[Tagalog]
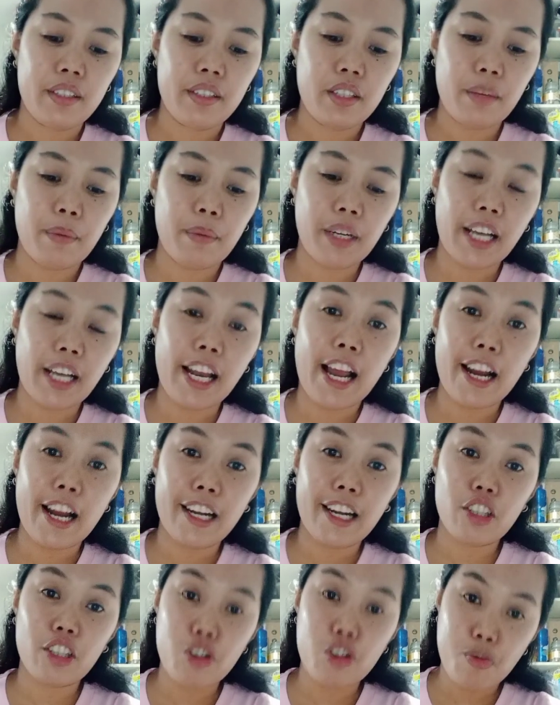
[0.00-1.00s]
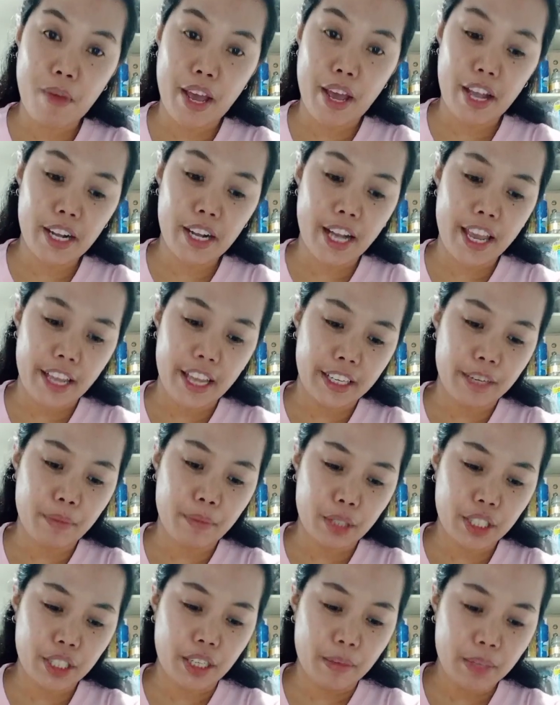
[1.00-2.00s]
Siyempre, kailangan natin gumaya-gaya
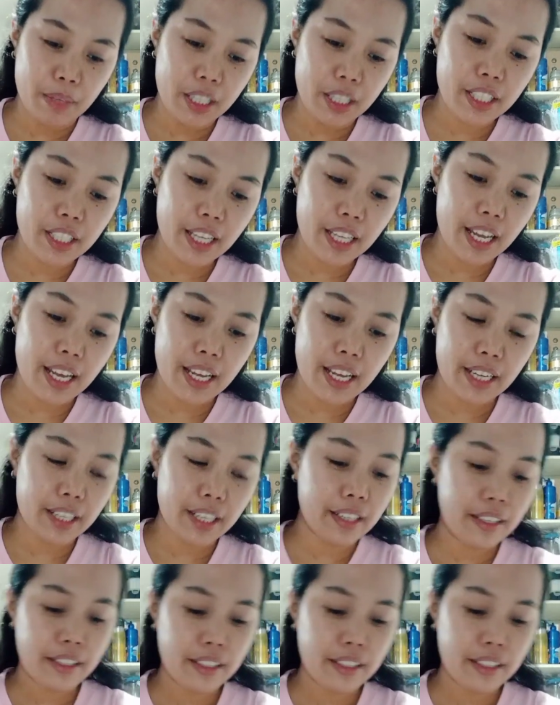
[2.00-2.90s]
din minsan-minsan.